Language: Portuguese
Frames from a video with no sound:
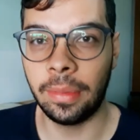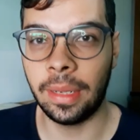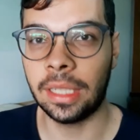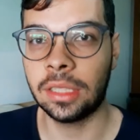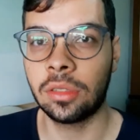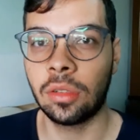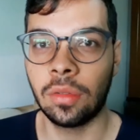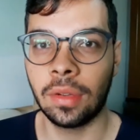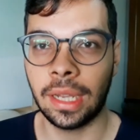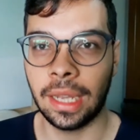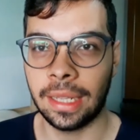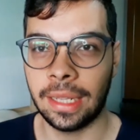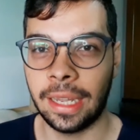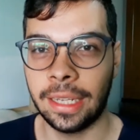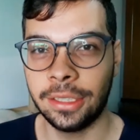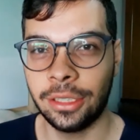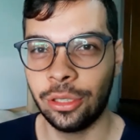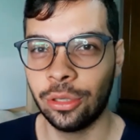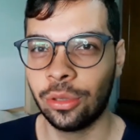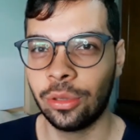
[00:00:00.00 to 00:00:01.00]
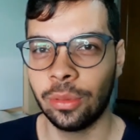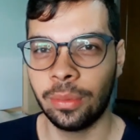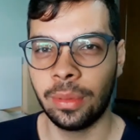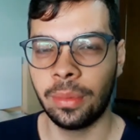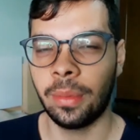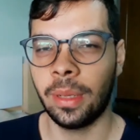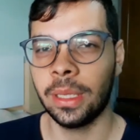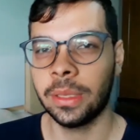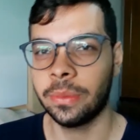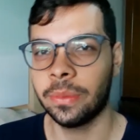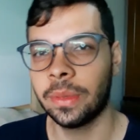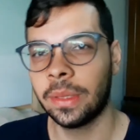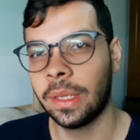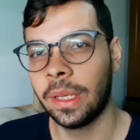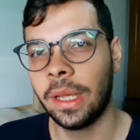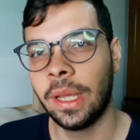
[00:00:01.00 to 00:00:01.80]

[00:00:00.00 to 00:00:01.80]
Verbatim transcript: mais com canais de YouTube mesmo.